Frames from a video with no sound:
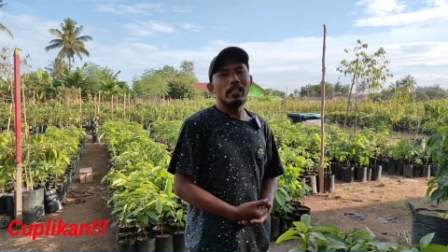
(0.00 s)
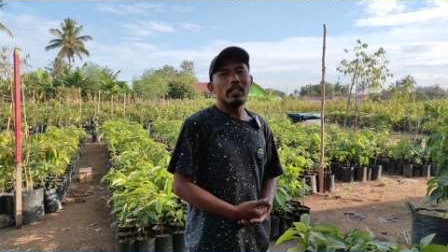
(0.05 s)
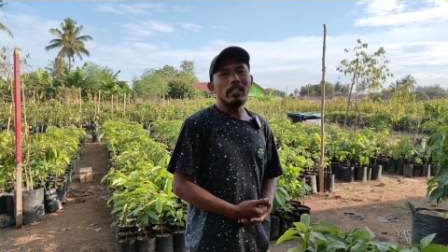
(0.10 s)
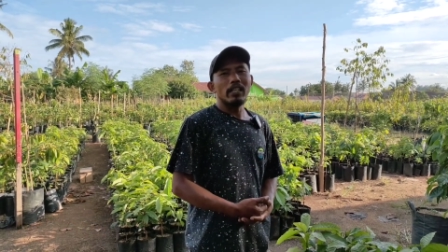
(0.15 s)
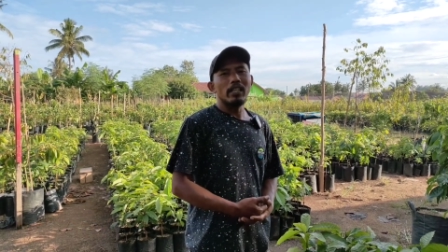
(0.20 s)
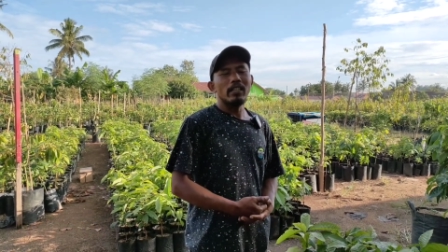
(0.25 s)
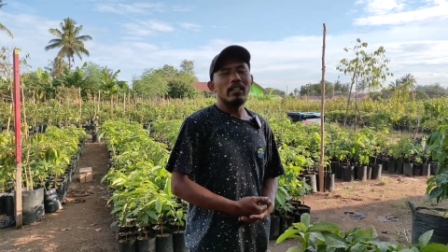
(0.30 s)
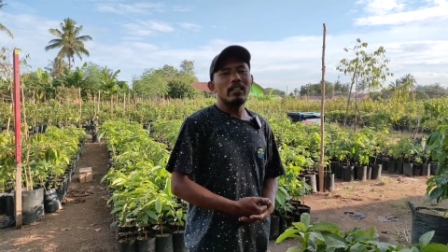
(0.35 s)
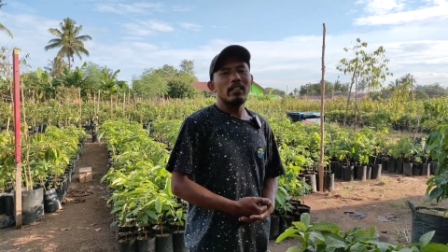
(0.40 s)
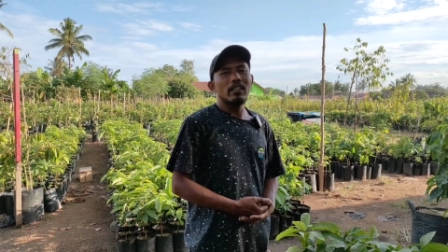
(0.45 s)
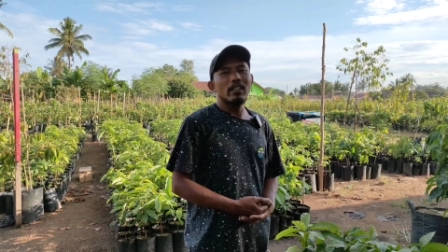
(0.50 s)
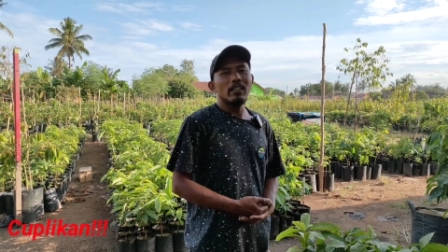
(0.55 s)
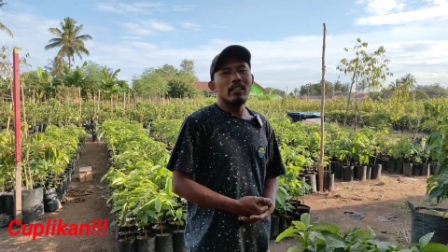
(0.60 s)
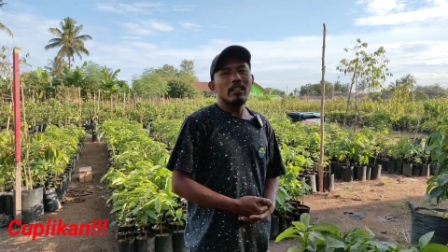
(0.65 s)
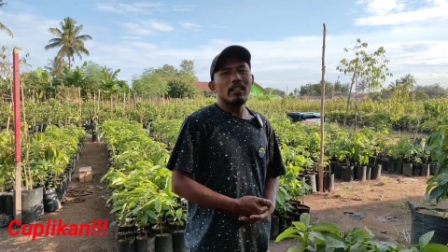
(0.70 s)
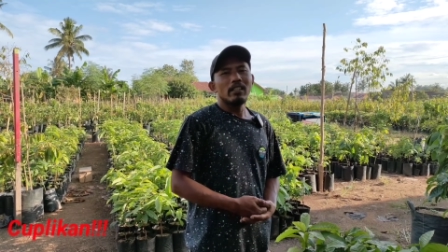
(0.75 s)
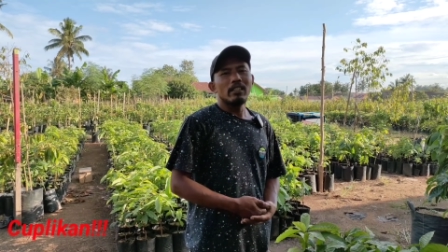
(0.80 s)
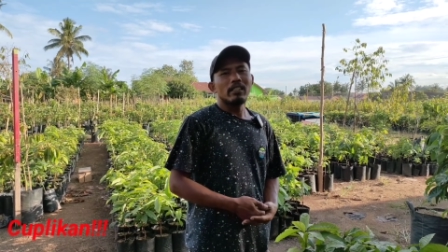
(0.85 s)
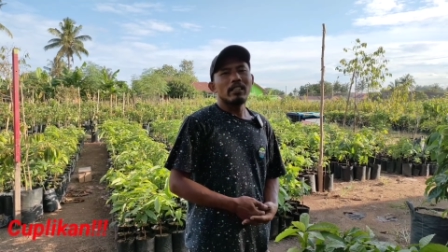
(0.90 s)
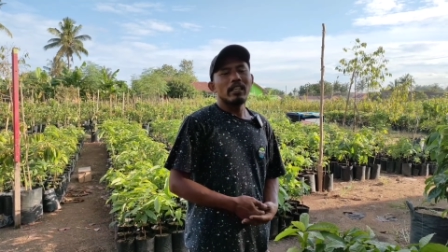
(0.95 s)
ini
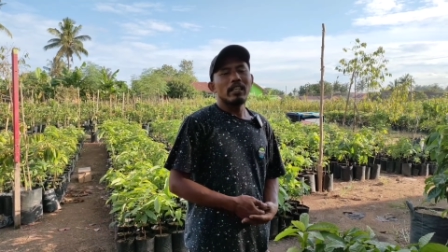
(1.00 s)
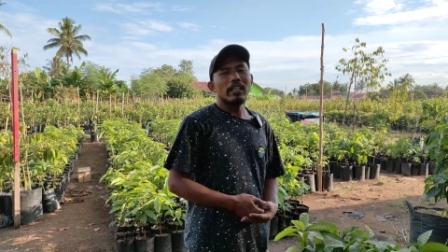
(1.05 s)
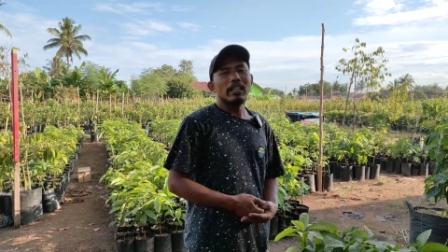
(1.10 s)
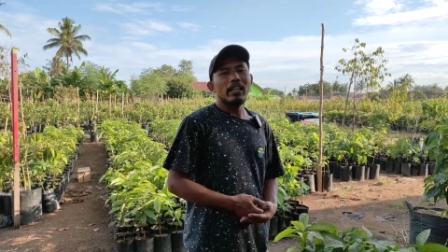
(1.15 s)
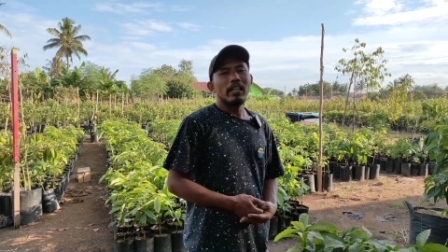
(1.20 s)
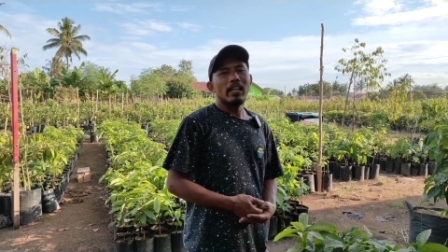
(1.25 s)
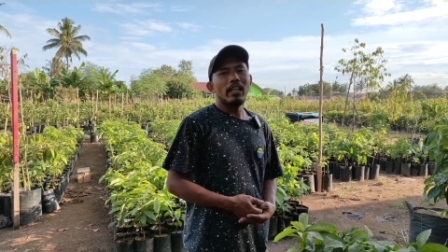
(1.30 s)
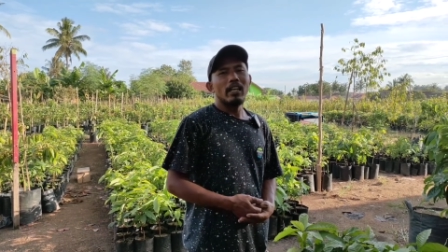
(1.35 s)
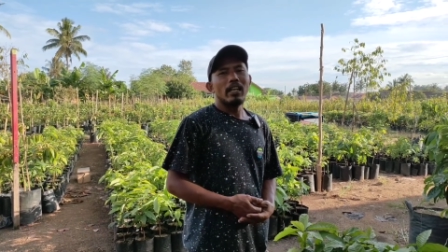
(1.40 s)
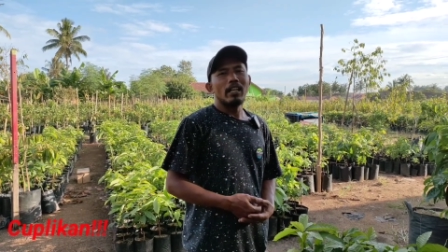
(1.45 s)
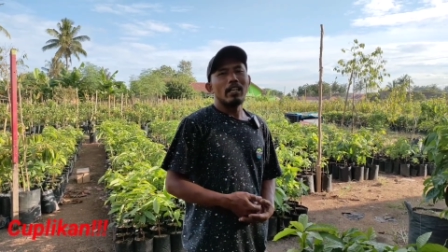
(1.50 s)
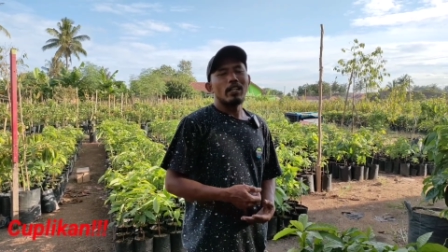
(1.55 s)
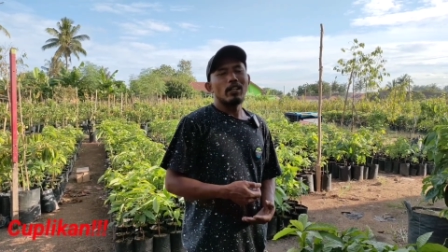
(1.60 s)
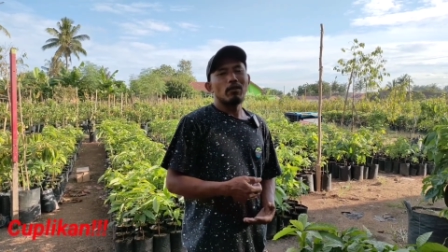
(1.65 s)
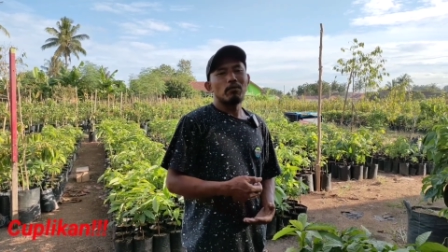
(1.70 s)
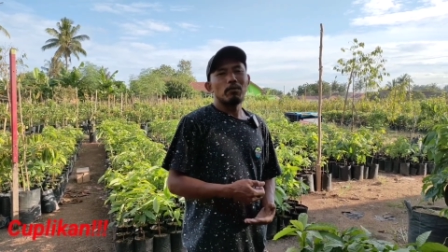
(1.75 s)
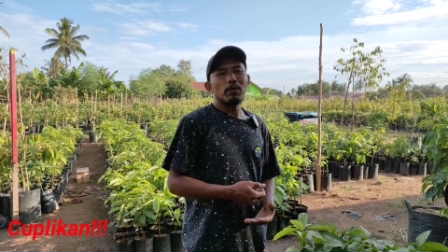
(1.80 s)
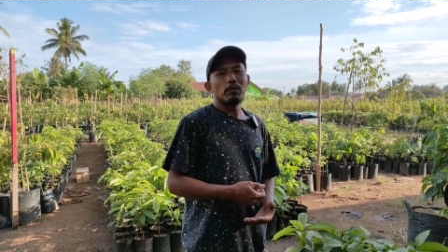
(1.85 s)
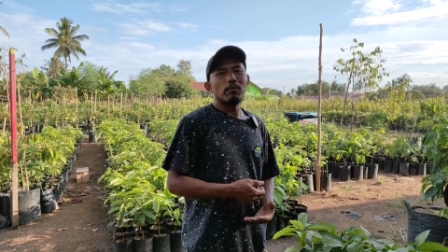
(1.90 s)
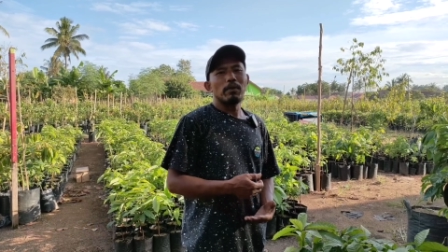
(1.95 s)
saya
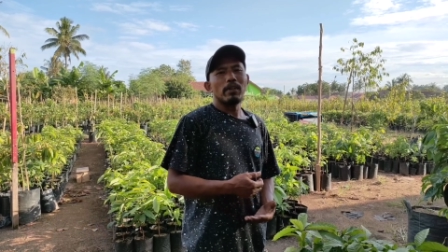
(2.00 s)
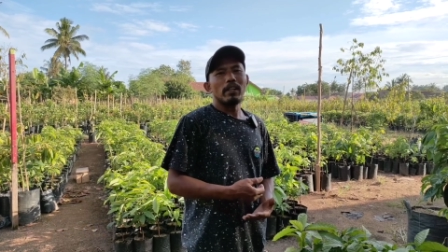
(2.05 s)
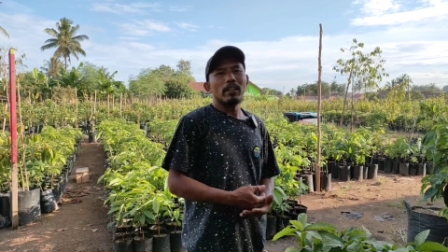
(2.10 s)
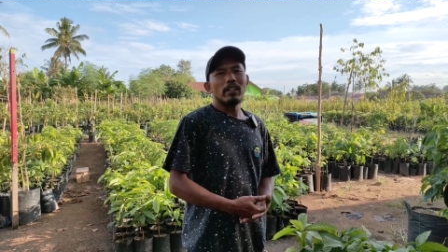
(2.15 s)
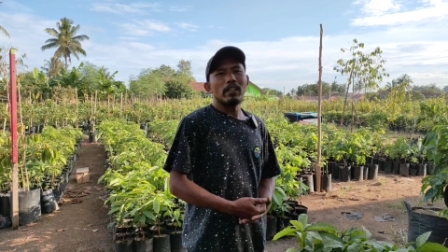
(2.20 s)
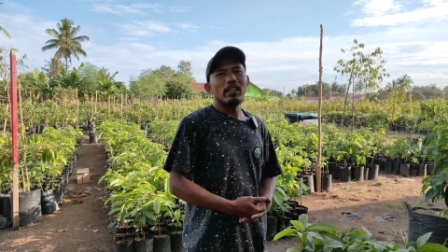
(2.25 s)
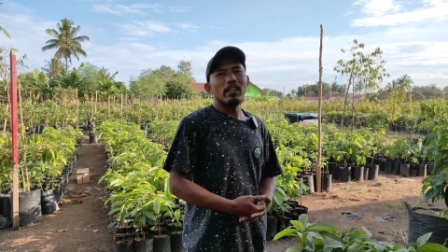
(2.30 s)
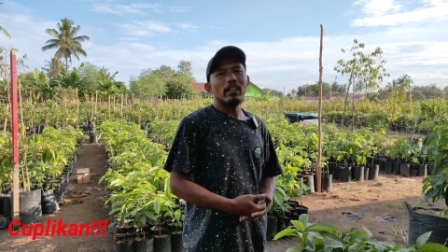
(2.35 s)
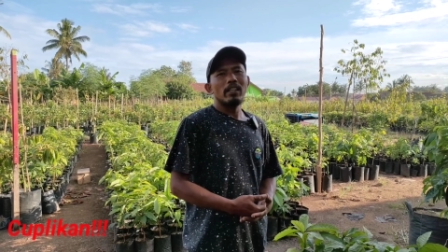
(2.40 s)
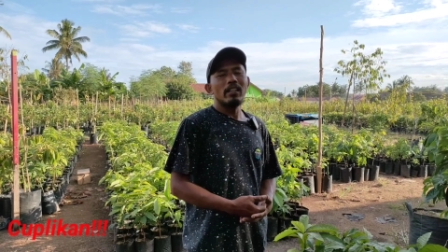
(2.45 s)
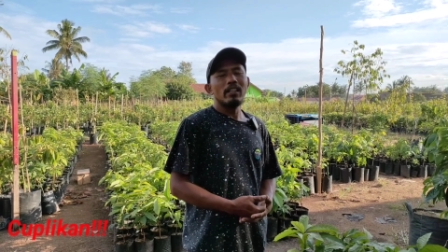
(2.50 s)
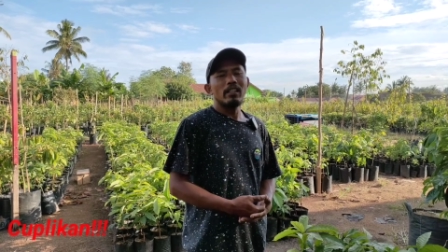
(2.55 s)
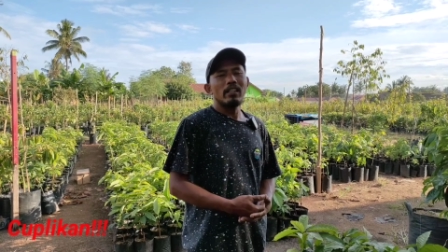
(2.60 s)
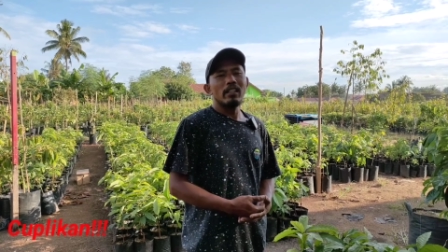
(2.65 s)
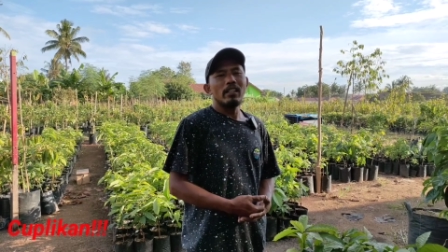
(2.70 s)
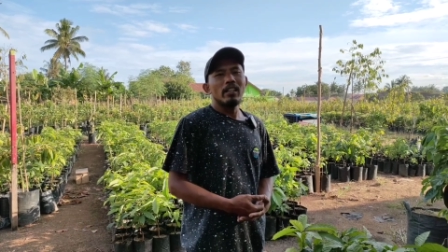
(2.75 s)
akan berbagi